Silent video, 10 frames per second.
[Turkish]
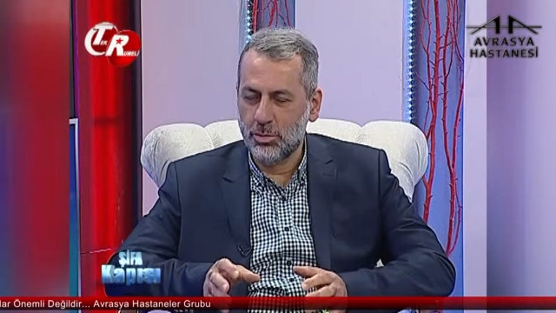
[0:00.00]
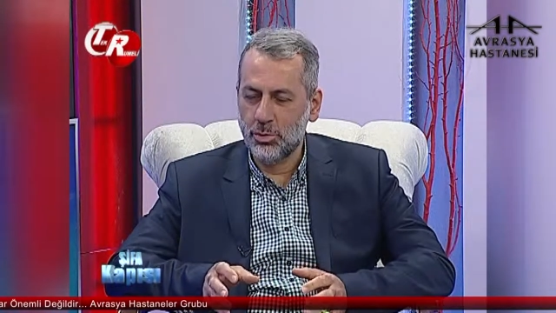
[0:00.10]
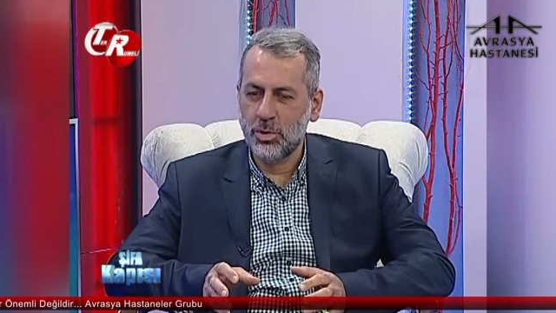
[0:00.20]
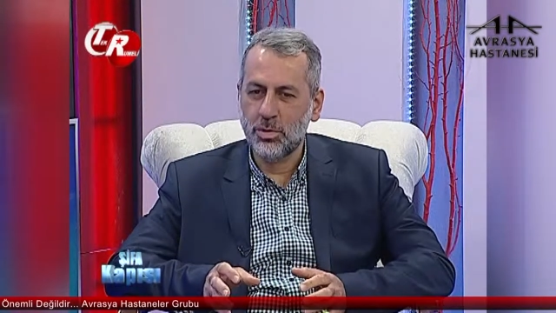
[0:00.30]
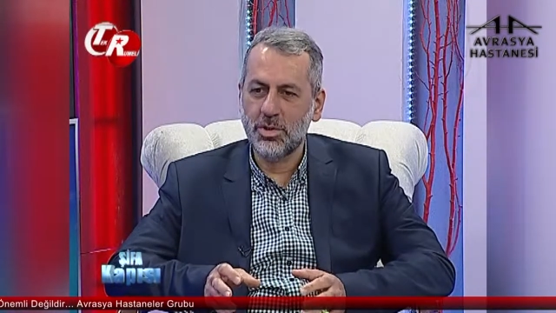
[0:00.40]
Bu
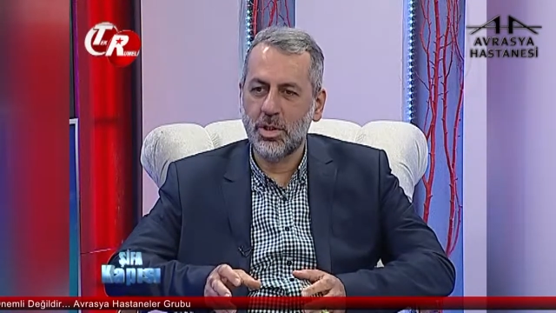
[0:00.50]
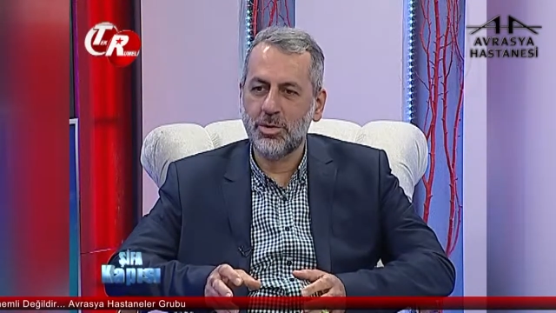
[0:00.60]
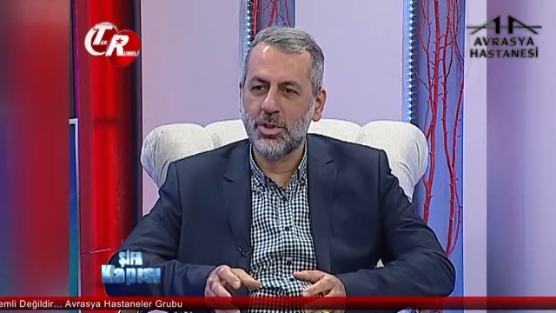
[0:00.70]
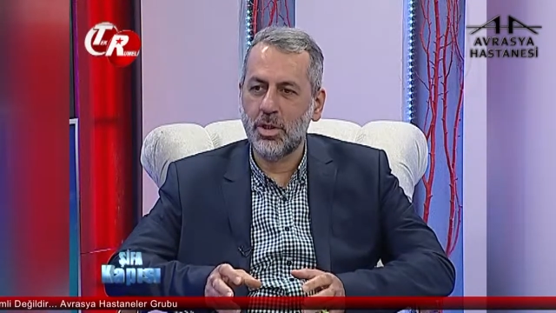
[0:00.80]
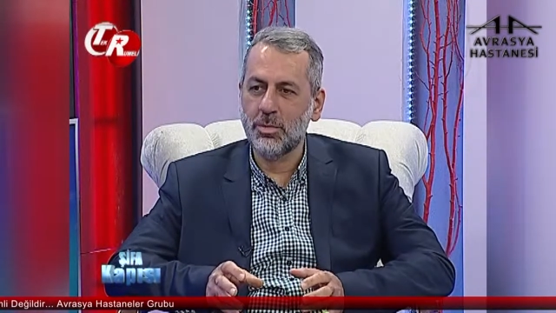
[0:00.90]
çok güzel bir
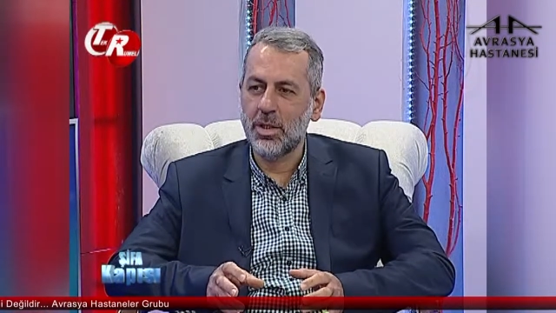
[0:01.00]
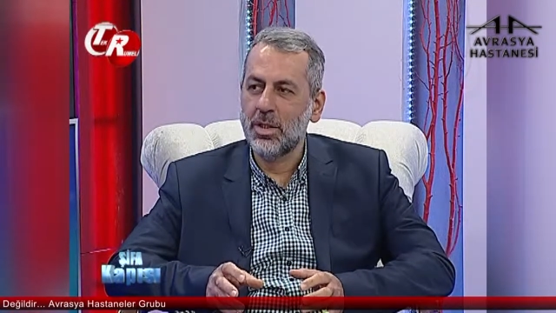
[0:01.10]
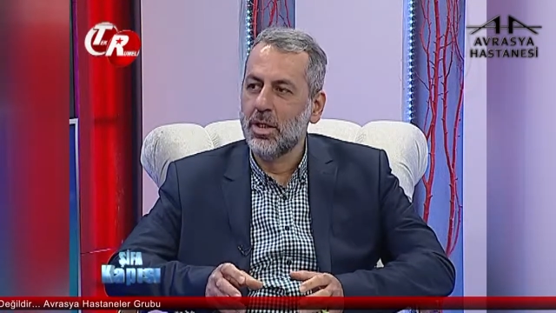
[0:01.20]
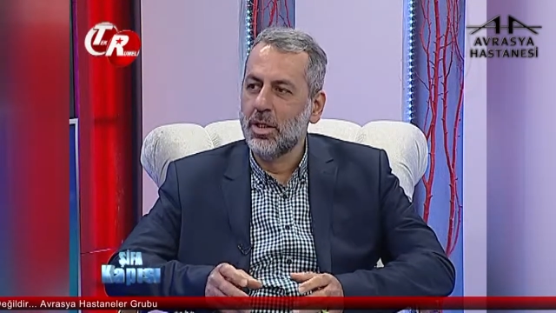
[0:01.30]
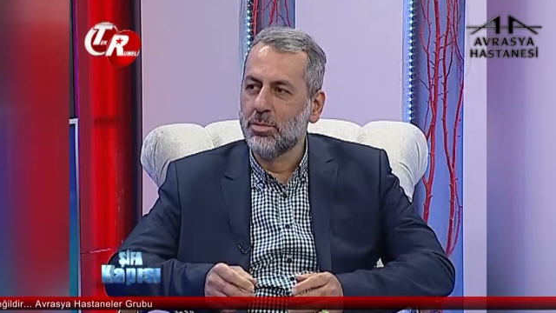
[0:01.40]
şey ama
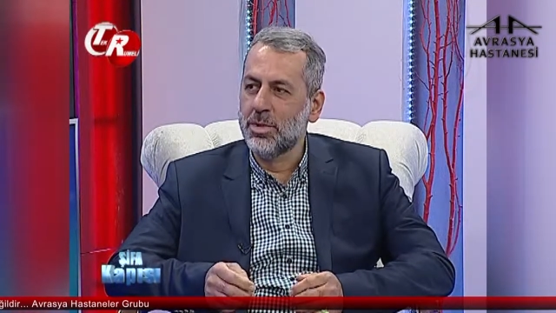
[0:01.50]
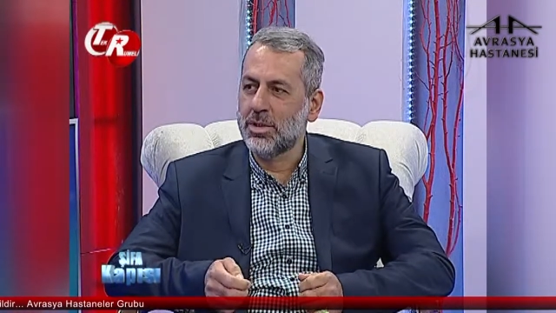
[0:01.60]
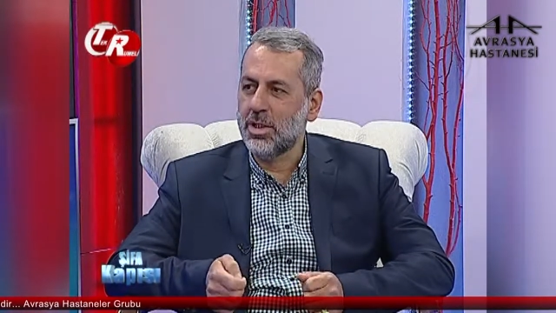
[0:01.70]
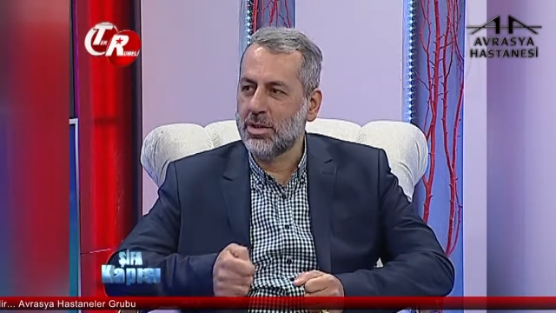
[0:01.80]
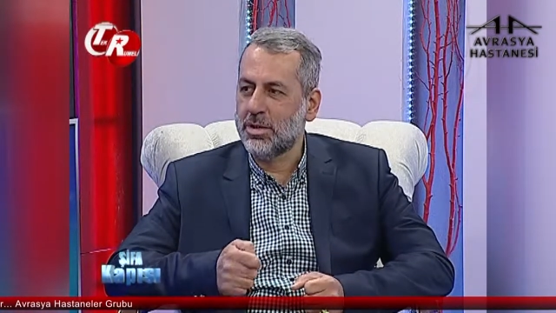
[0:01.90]

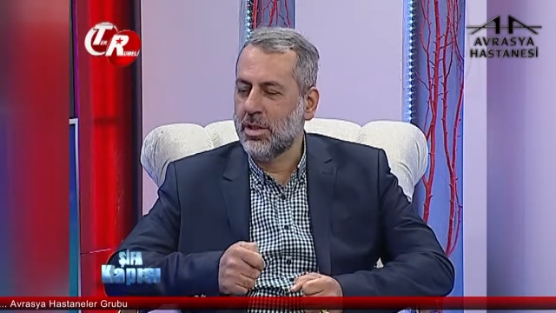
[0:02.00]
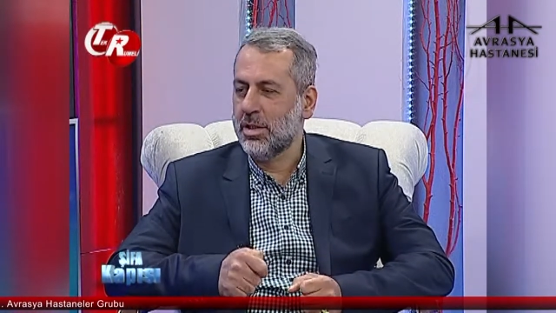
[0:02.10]
biz hasta ile